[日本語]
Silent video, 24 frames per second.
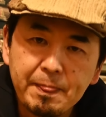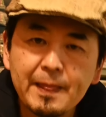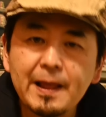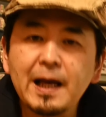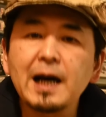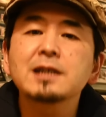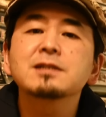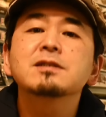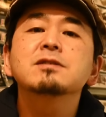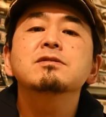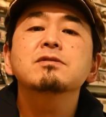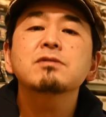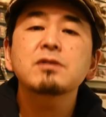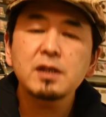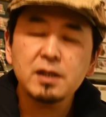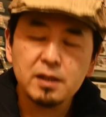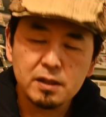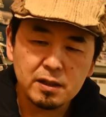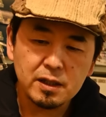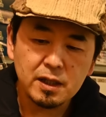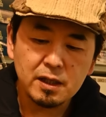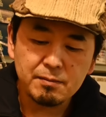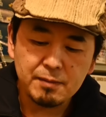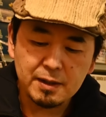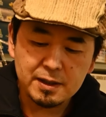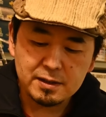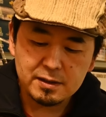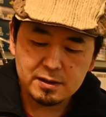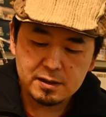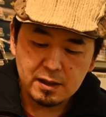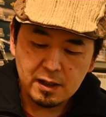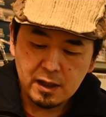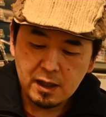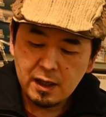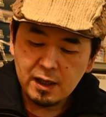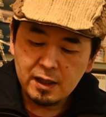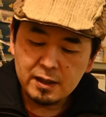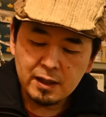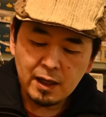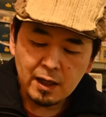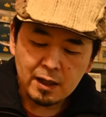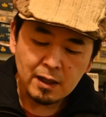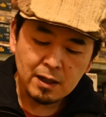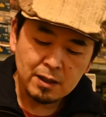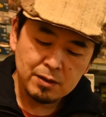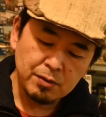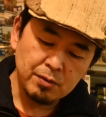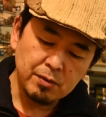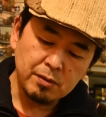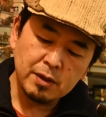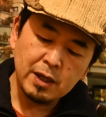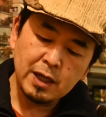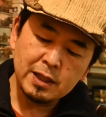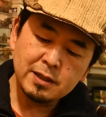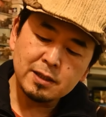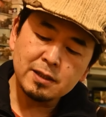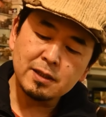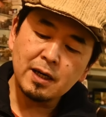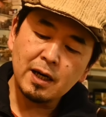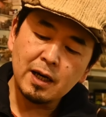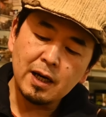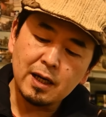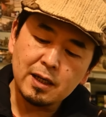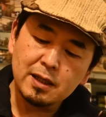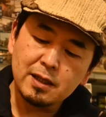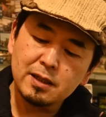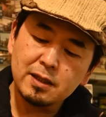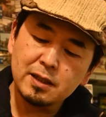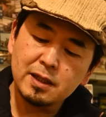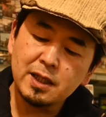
ガス抜きって言います中のガスが